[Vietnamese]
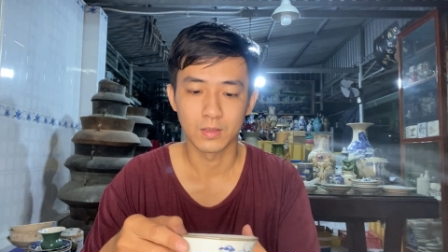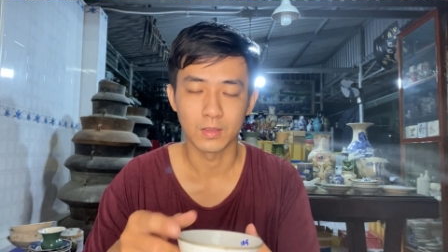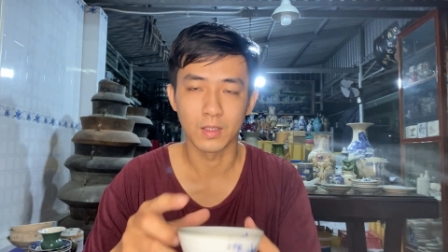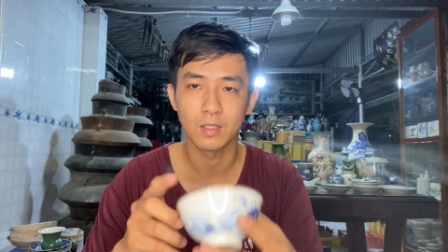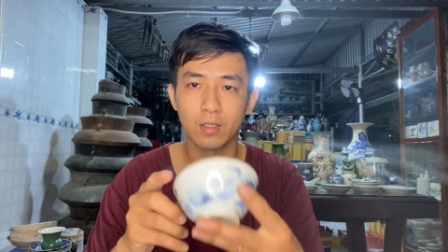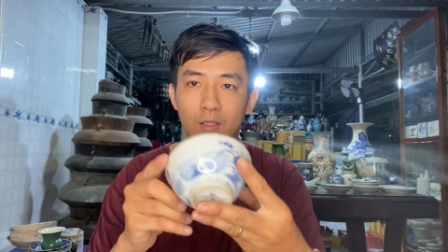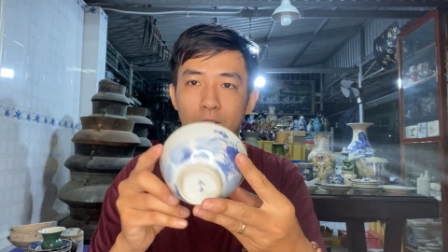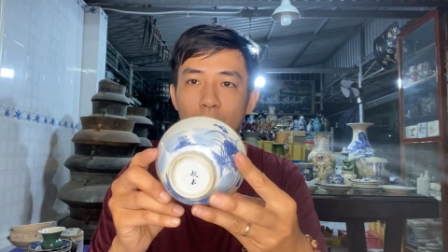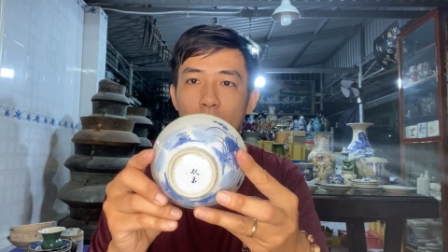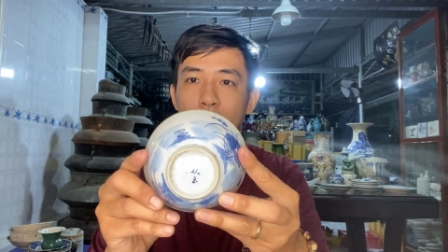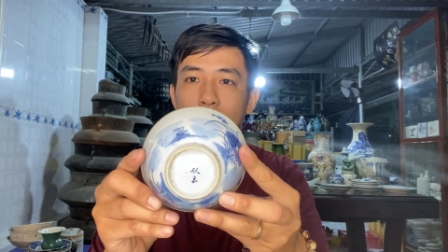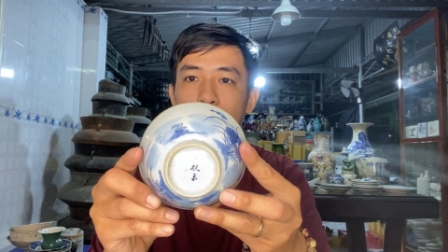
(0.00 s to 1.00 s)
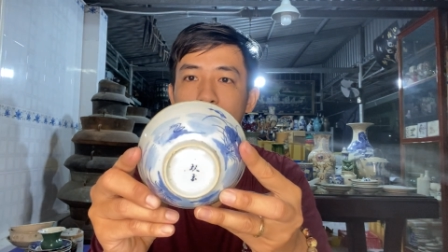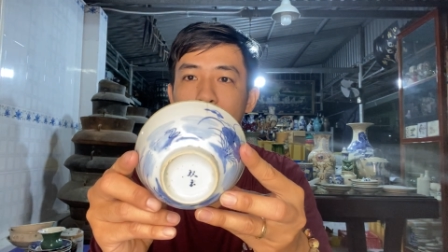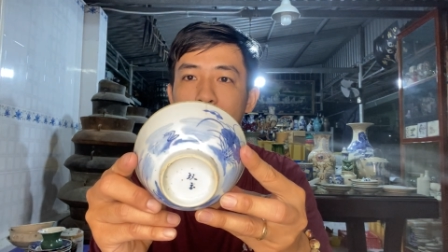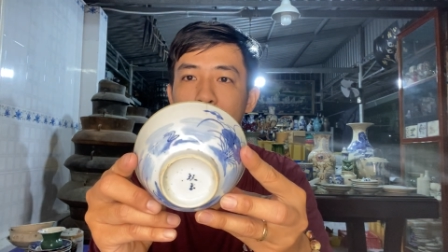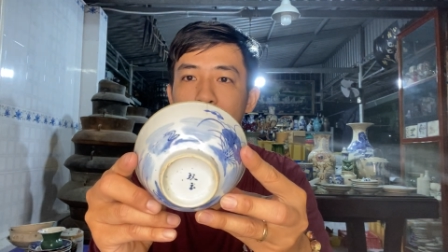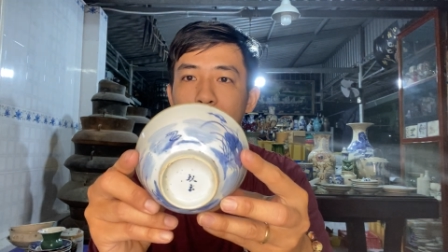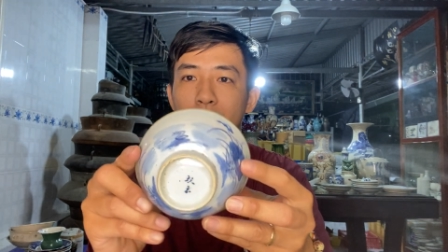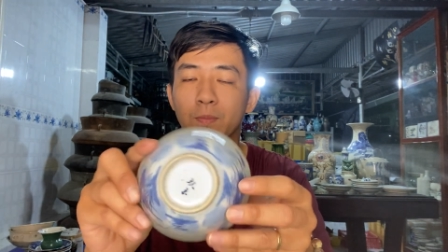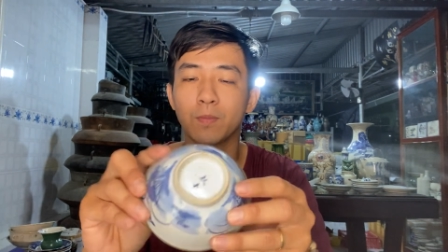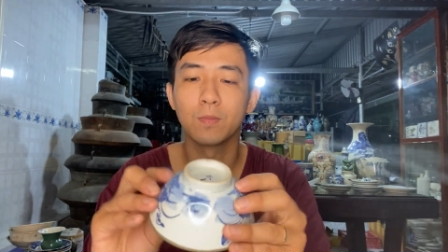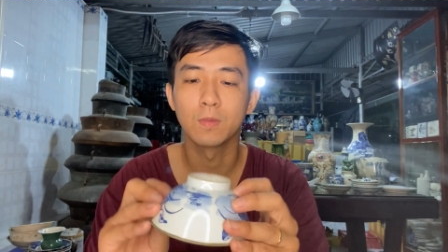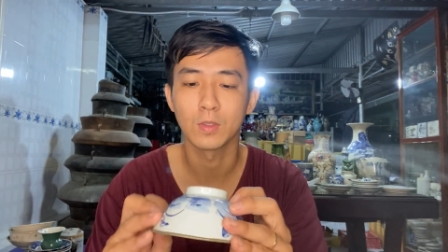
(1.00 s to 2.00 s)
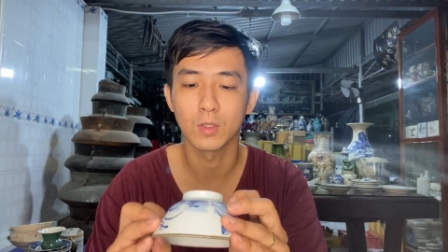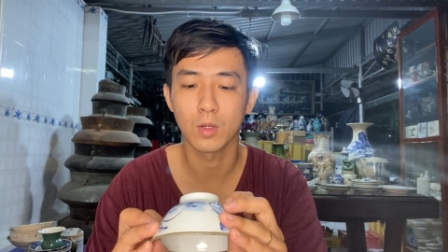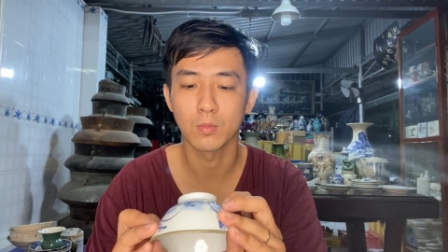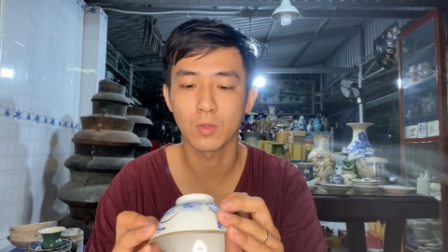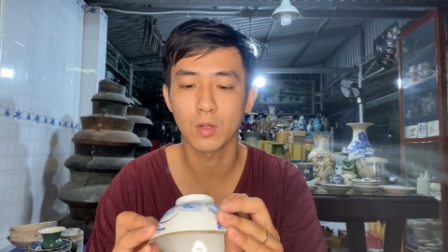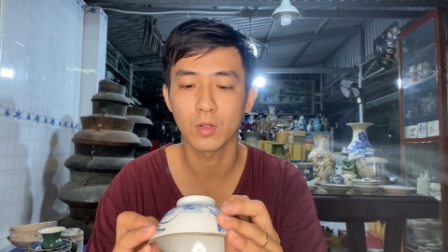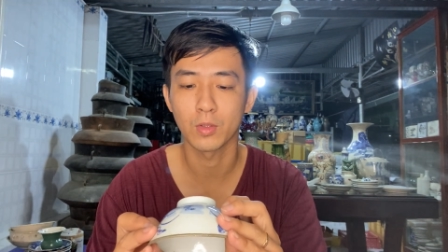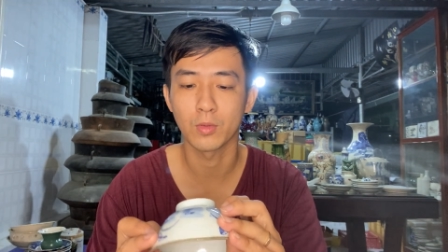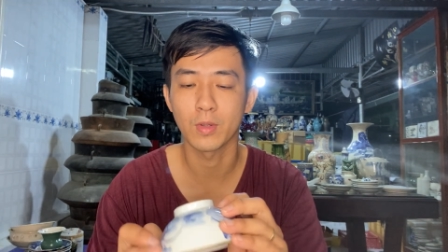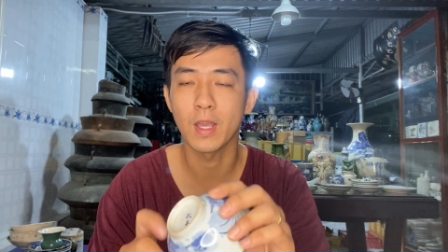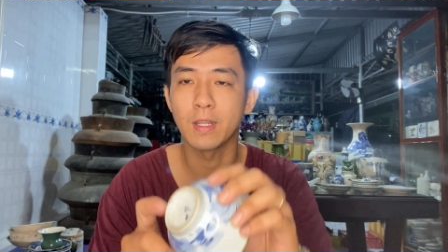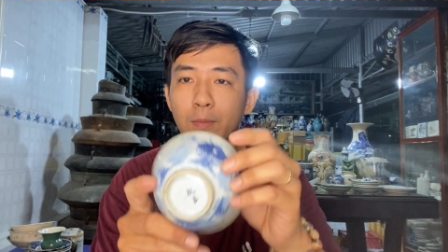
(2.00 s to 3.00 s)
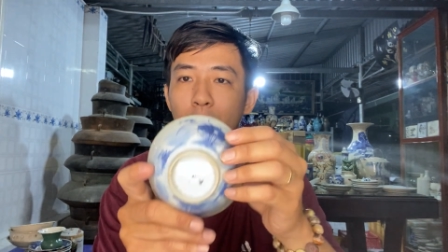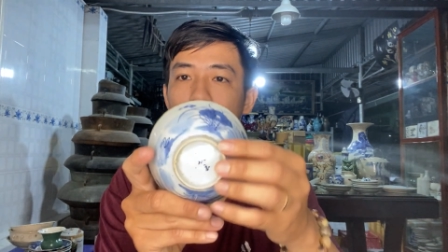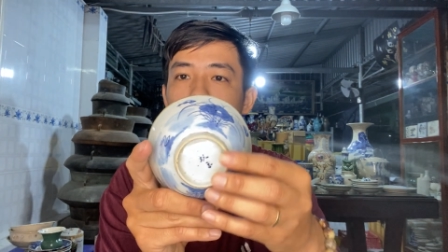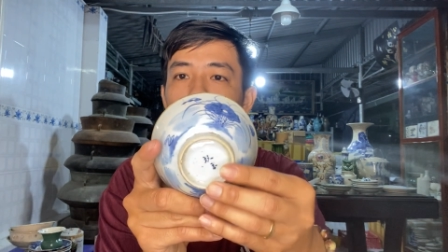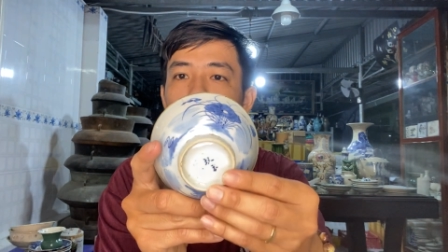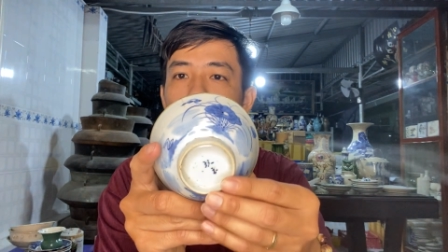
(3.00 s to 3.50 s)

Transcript: là chôn đây chôn có hiệu đề nè mọi người